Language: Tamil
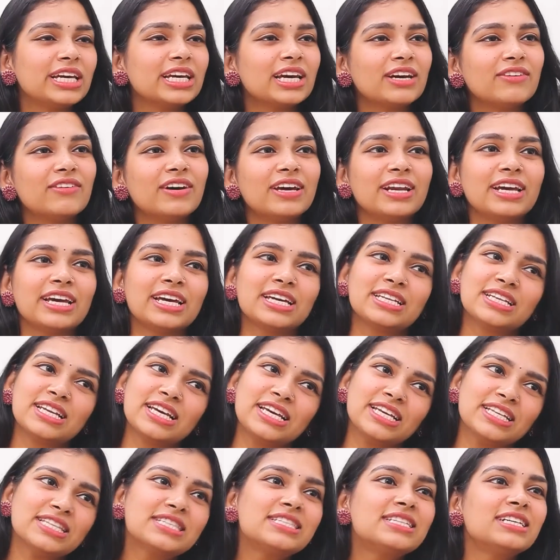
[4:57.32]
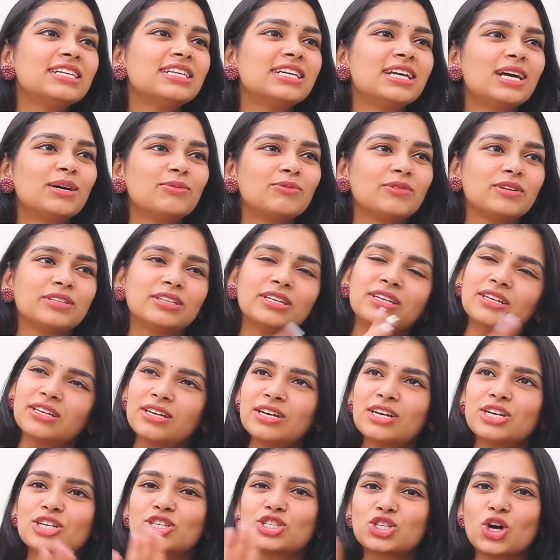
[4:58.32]
நீங்க வேற என்ன இன்ஸ்டாகிராம் வந்து
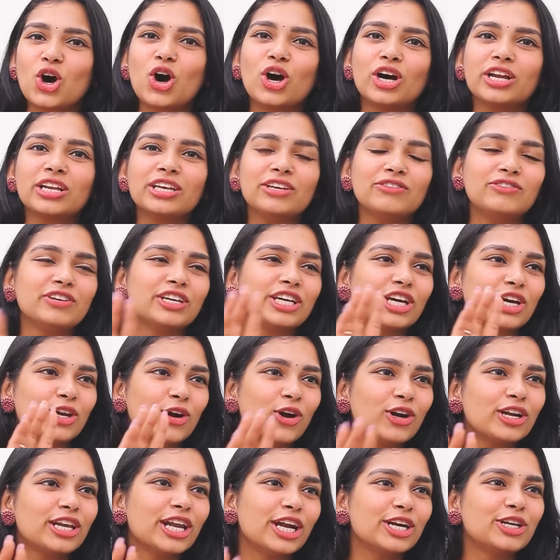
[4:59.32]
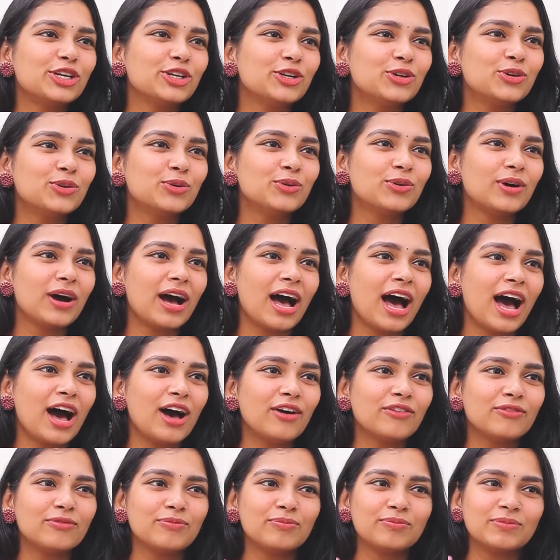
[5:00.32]
சாரி வி கே நாட் லெட் யூ
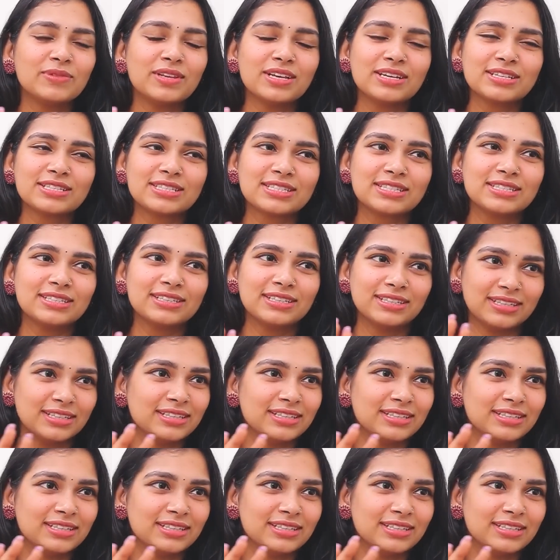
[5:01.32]
ஹேவ் திஸ்